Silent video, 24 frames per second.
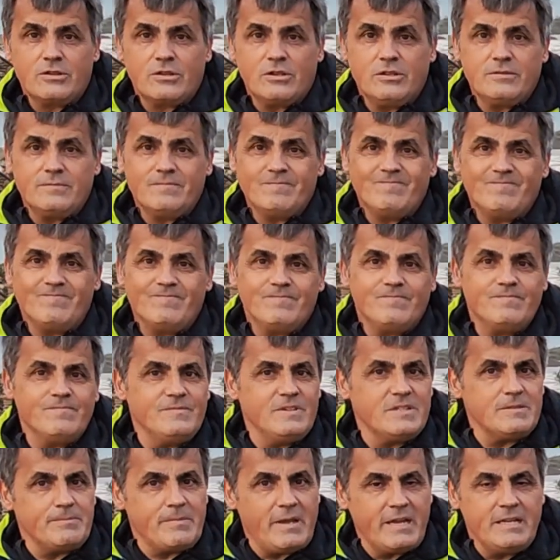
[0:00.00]
dann
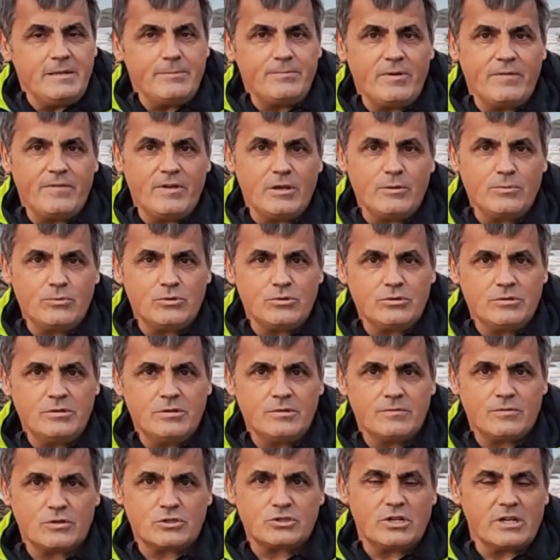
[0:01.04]
wird meine Bewerbung
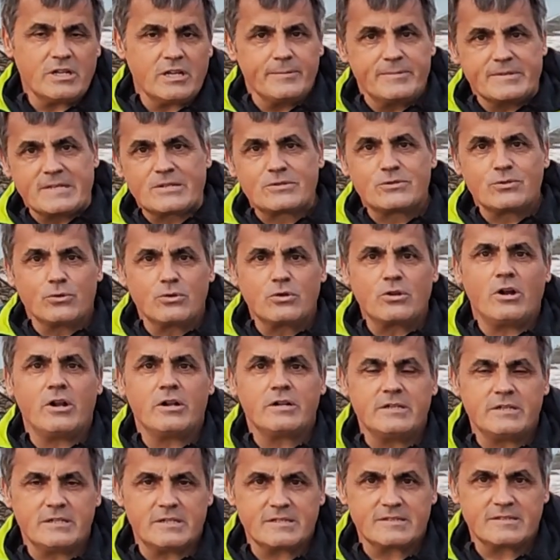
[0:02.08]
wahrscheinlich ein bisschen
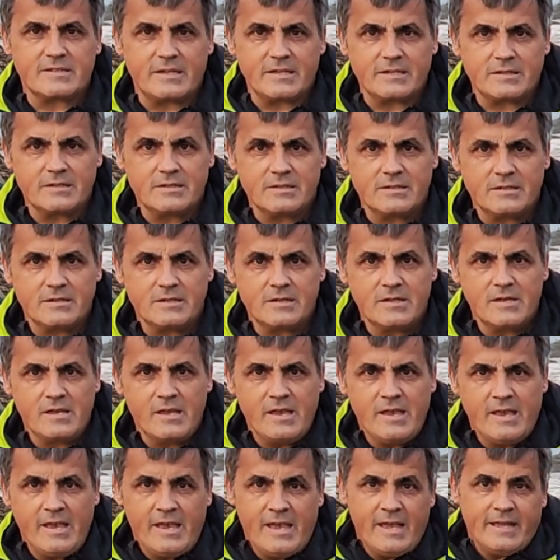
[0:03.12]
zurückhaltender sein.
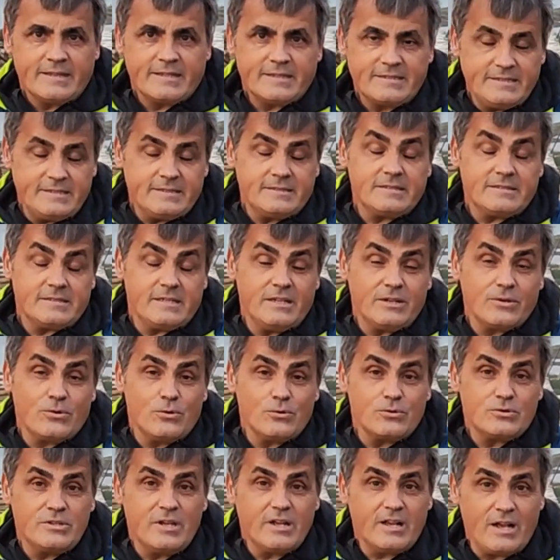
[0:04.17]
Das ist jetzt eine
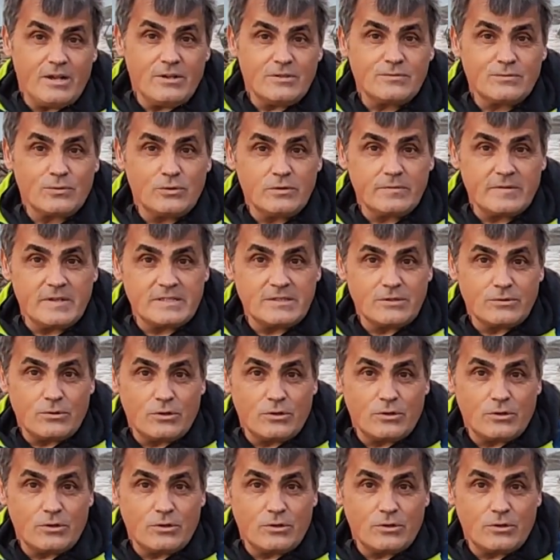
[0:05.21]
große Herausforderung, weil es